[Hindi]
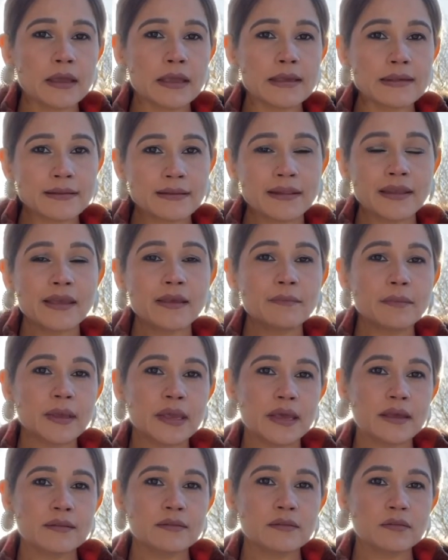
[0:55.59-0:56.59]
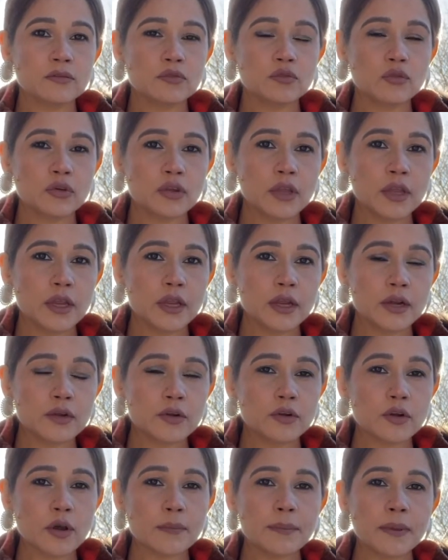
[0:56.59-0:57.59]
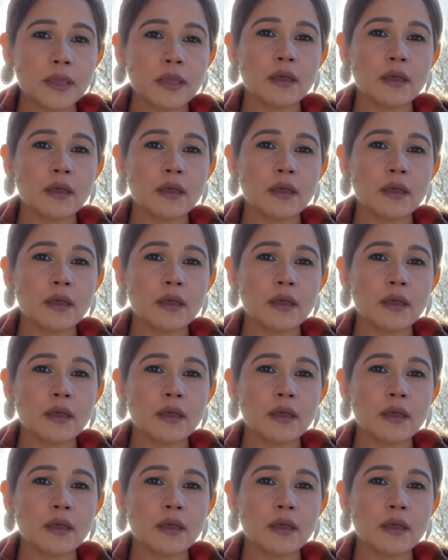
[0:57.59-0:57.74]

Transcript: इसलिए बिकॉज जो ये टॉपिक